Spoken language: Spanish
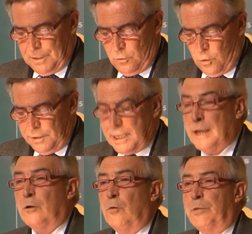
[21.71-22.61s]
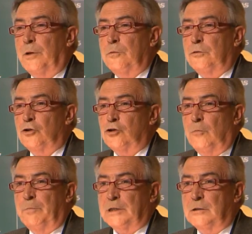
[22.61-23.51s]
cuenta con productos
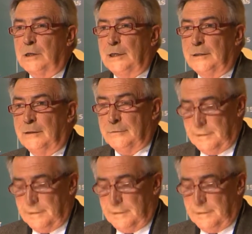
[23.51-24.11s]
con personalidad